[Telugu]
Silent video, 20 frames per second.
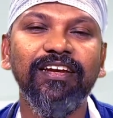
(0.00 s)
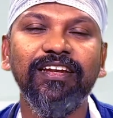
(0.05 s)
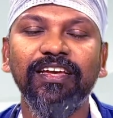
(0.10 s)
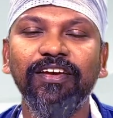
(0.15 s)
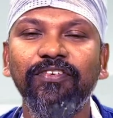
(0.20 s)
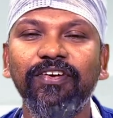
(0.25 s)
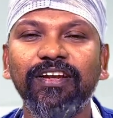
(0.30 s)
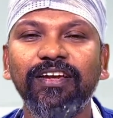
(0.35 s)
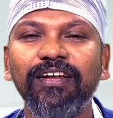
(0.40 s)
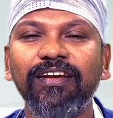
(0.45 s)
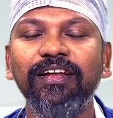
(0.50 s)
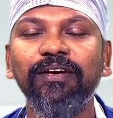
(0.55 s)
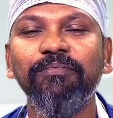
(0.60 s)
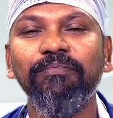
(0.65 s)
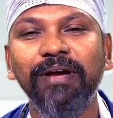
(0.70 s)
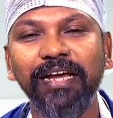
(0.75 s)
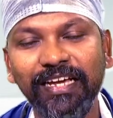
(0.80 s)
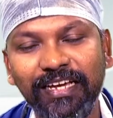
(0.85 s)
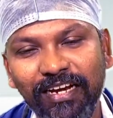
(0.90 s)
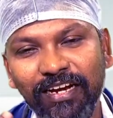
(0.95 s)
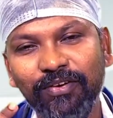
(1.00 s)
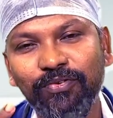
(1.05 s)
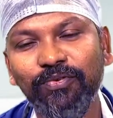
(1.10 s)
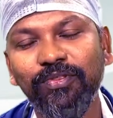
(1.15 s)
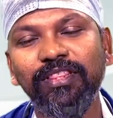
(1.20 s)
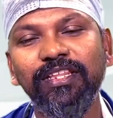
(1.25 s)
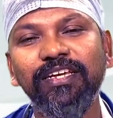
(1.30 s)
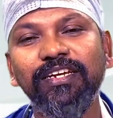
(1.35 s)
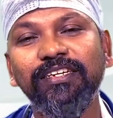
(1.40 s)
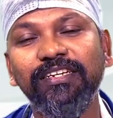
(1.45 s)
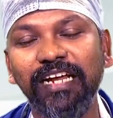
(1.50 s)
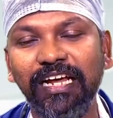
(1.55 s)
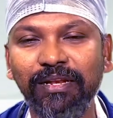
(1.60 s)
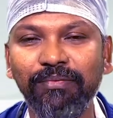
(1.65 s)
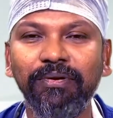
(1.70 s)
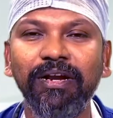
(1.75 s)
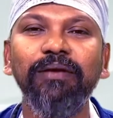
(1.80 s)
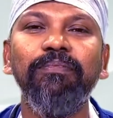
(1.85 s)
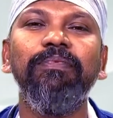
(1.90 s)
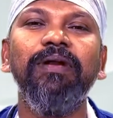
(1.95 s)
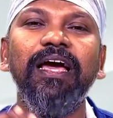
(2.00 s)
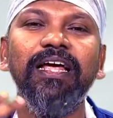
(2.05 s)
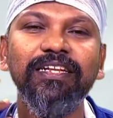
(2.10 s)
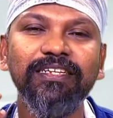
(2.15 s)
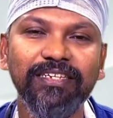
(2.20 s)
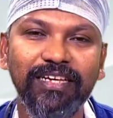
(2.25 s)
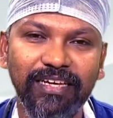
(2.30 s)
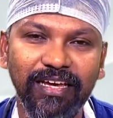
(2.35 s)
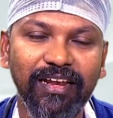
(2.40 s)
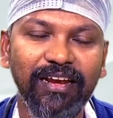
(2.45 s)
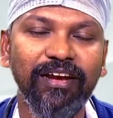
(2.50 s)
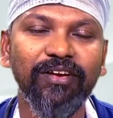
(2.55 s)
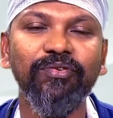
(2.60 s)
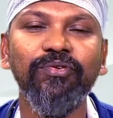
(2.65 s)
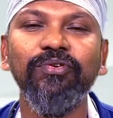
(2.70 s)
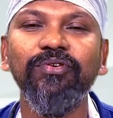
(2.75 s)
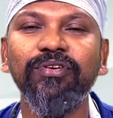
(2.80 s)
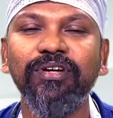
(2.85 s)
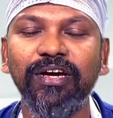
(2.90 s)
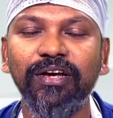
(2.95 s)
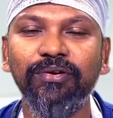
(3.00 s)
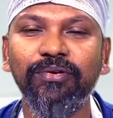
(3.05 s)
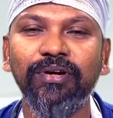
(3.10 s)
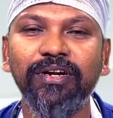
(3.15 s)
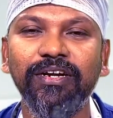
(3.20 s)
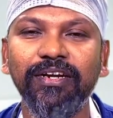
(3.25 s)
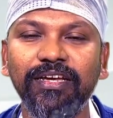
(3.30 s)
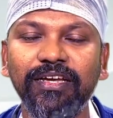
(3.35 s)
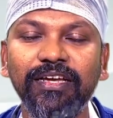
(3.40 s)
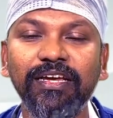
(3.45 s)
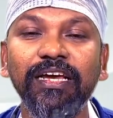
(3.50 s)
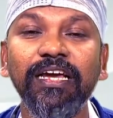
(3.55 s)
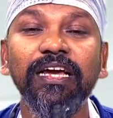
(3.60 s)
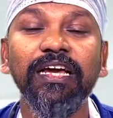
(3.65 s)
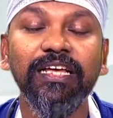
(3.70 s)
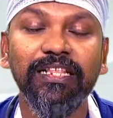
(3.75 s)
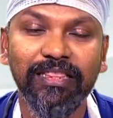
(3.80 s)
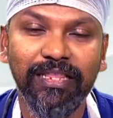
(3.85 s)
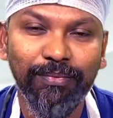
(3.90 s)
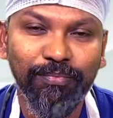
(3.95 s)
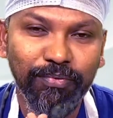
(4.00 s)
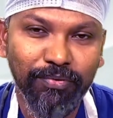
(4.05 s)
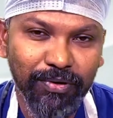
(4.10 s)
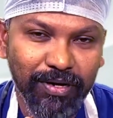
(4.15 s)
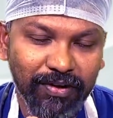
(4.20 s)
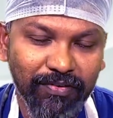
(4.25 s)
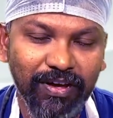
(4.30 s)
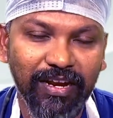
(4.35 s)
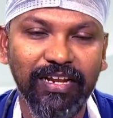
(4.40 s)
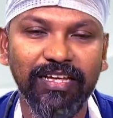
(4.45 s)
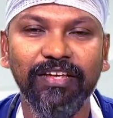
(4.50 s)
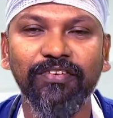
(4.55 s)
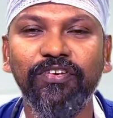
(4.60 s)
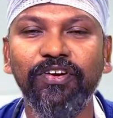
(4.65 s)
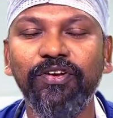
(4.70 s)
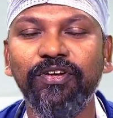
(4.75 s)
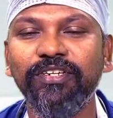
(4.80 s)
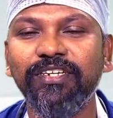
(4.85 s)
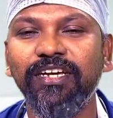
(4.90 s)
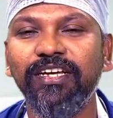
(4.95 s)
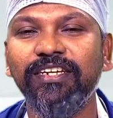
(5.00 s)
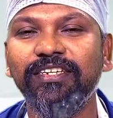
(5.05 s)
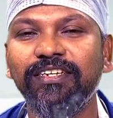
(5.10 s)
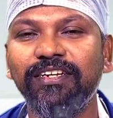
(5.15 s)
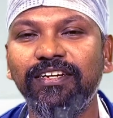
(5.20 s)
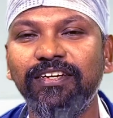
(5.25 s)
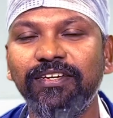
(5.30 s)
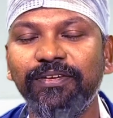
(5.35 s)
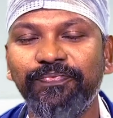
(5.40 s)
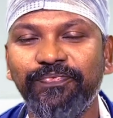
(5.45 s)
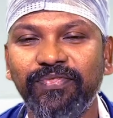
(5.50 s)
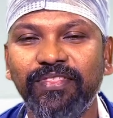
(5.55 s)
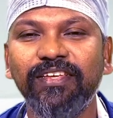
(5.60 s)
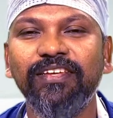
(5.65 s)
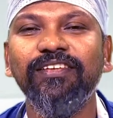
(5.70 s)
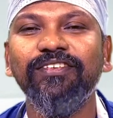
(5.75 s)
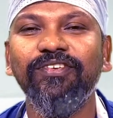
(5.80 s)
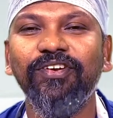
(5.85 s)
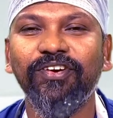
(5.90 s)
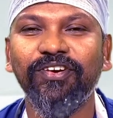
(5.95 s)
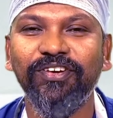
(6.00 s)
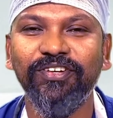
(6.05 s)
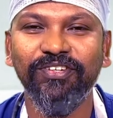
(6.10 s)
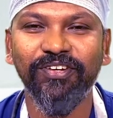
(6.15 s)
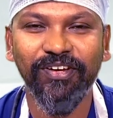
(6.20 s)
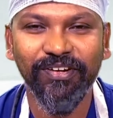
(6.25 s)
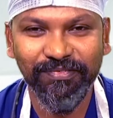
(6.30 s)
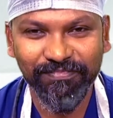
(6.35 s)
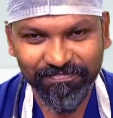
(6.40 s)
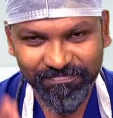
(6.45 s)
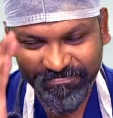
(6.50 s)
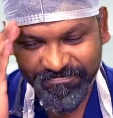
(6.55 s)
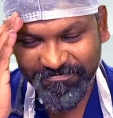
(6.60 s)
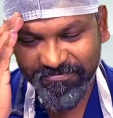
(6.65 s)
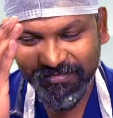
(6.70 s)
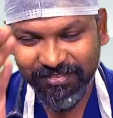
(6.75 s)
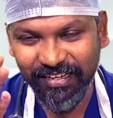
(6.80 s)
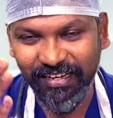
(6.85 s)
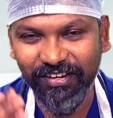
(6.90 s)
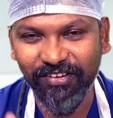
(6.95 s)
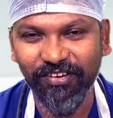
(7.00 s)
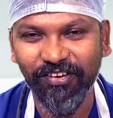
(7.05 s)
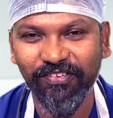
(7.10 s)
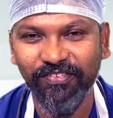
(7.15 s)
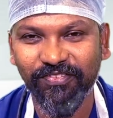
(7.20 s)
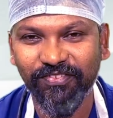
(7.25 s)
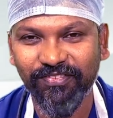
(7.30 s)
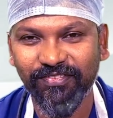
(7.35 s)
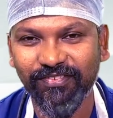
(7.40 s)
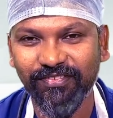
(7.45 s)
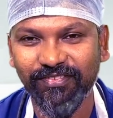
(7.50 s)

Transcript: కనుక ఎవరికైనా మైగ్రేన్ ఉంది ట్రాన్స్ప్లాంట్ ప్లాన్ చేయాలనుకుంటున్నారు అంటే తప్పకుండా వాళ్ళకి వీడియో షేర్ చేయండి దిస్ ఇస్ డాక్టర్ జాన్ సైనింగ్ ఆఫ్